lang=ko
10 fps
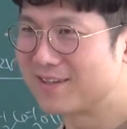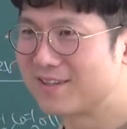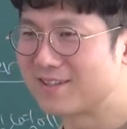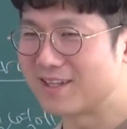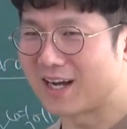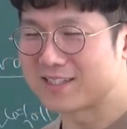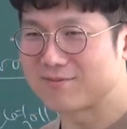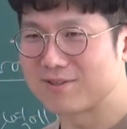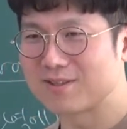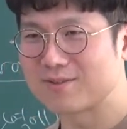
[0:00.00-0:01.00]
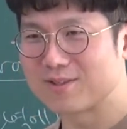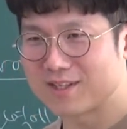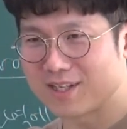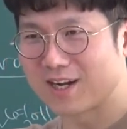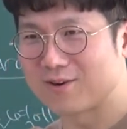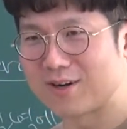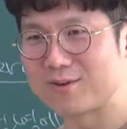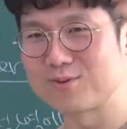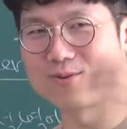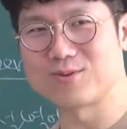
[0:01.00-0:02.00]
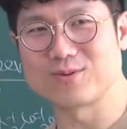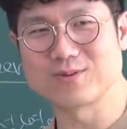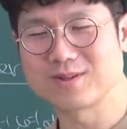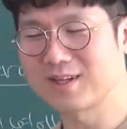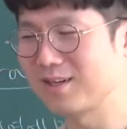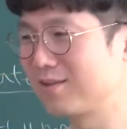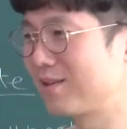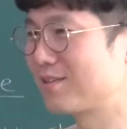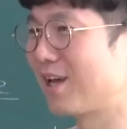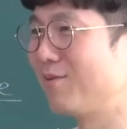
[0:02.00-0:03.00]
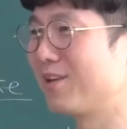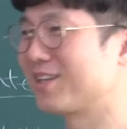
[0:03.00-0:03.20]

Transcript: 이제 아침에 일하러 가려고 딱 있는데 세면대가